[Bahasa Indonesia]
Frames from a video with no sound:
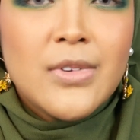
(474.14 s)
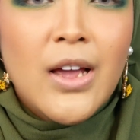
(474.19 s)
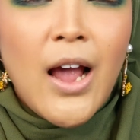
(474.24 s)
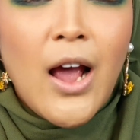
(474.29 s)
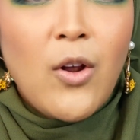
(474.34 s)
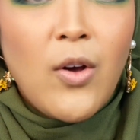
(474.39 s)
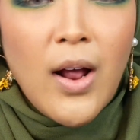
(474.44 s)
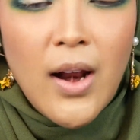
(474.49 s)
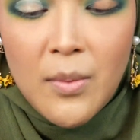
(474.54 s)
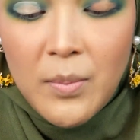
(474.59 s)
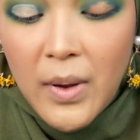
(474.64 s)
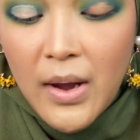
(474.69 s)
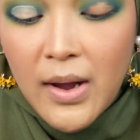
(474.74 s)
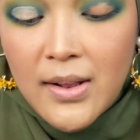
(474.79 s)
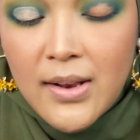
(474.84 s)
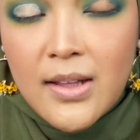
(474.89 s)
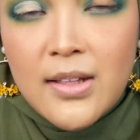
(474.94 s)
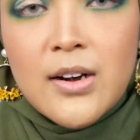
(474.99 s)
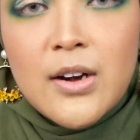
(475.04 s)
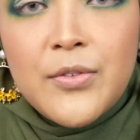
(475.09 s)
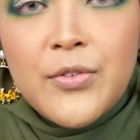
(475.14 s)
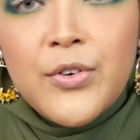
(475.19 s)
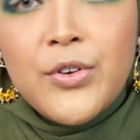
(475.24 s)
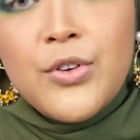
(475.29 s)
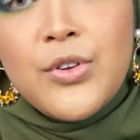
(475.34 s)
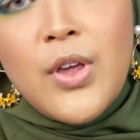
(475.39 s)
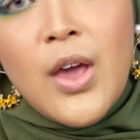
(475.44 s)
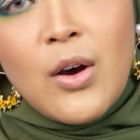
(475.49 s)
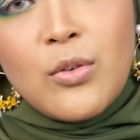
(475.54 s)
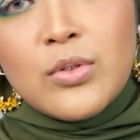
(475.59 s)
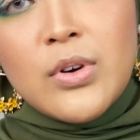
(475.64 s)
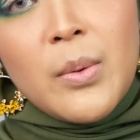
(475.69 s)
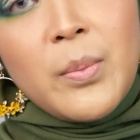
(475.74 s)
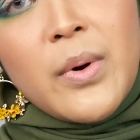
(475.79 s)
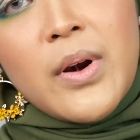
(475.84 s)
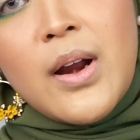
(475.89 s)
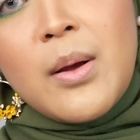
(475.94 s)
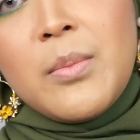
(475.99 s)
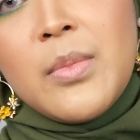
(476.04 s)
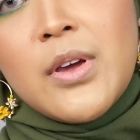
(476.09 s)
kalau kalian pengen lihat reviewnya aku udah
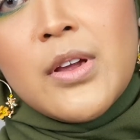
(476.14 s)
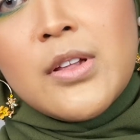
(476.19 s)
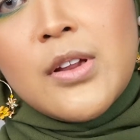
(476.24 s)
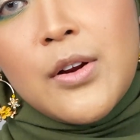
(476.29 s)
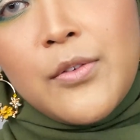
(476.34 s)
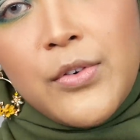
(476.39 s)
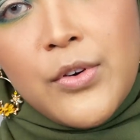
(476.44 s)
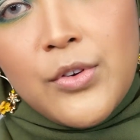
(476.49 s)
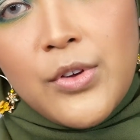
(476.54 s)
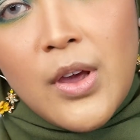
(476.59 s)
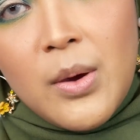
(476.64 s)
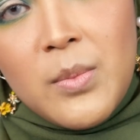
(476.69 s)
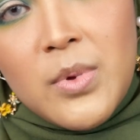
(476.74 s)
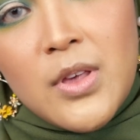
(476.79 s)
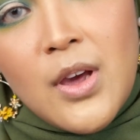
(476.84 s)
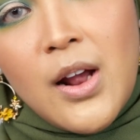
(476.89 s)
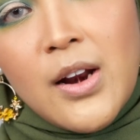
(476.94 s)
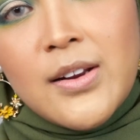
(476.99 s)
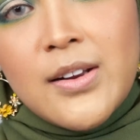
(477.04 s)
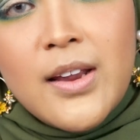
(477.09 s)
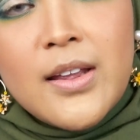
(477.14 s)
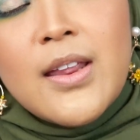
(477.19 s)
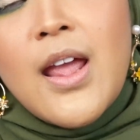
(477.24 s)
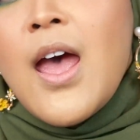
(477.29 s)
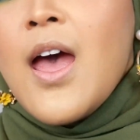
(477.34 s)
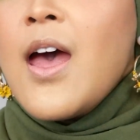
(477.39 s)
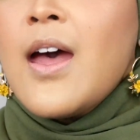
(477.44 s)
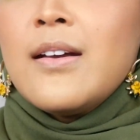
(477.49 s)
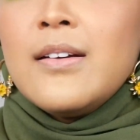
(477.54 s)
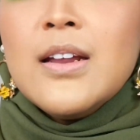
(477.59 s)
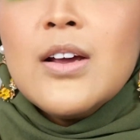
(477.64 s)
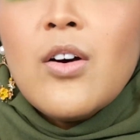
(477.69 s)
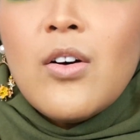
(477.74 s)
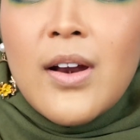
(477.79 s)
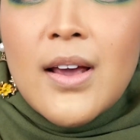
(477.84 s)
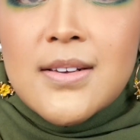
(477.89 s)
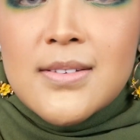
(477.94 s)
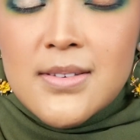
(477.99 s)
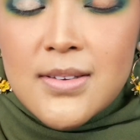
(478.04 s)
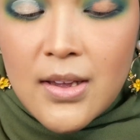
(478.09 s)
pernah bikin reviewnya bisa kalian lihat di
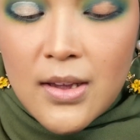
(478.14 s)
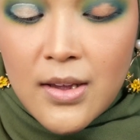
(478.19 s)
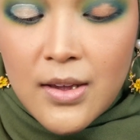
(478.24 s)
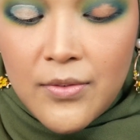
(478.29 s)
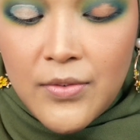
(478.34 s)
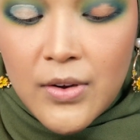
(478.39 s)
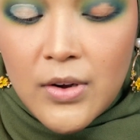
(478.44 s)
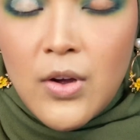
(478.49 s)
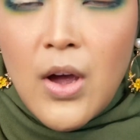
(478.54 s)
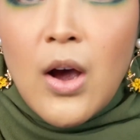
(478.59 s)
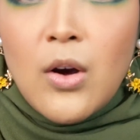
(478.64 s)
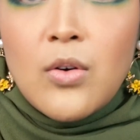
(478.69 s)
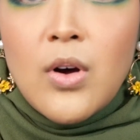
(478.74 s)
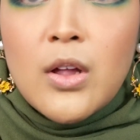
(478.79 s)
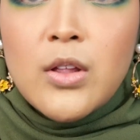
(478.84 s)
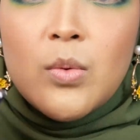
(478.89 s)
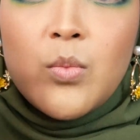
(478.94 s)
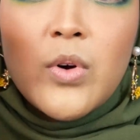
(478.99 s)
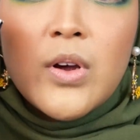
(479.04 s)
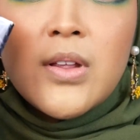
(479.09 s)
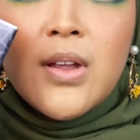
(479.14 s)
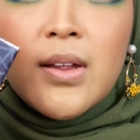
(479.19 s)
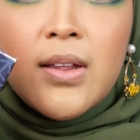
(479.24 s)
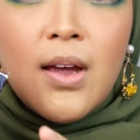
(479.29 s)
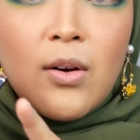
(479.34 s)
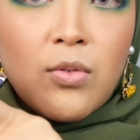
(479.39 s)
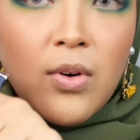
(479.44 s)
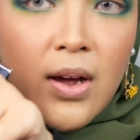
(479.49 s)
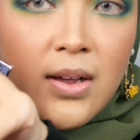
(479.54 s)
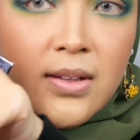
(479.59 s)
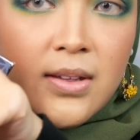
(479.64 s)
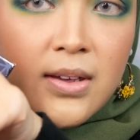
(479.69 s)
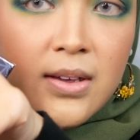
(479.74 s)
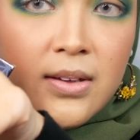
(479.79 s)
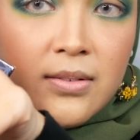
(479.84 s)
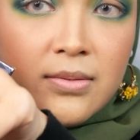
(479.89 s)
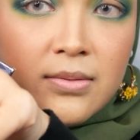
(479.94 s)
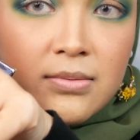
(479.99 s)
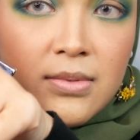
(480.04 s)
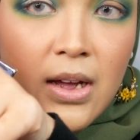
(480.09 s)
koleksi video aku atau mungkin nanti aku
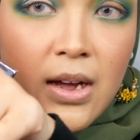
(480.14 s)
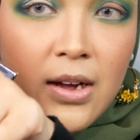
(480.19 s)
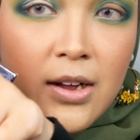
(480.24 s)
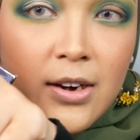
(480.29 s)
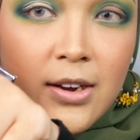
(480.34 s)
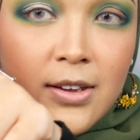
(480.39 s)
kasih uh,